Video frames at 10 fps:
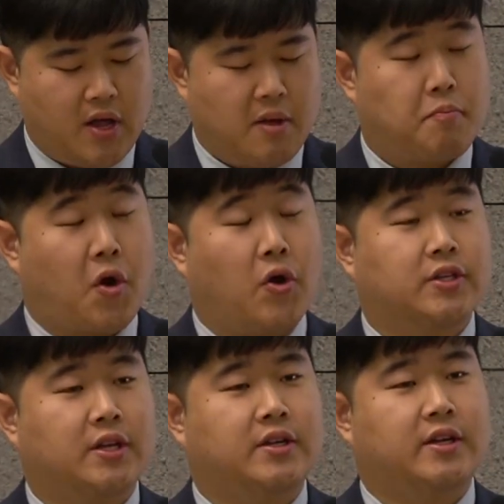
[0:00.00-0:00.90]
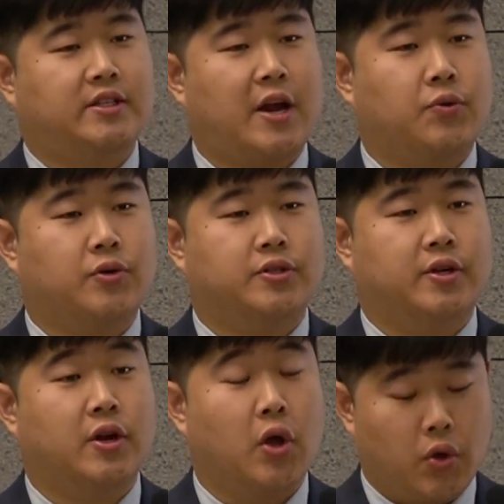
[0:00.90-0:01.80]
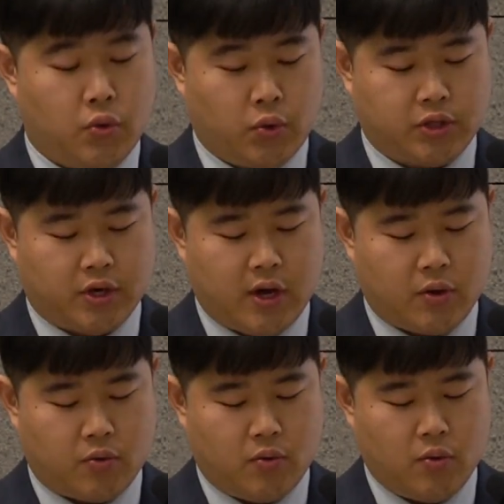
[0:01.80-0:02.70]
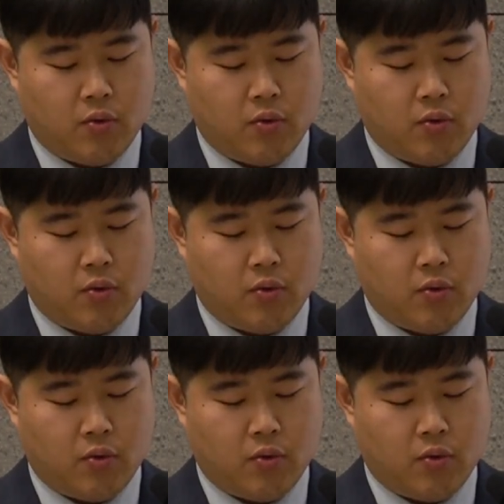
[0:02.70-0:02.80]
병사들이 살 것을 요청하고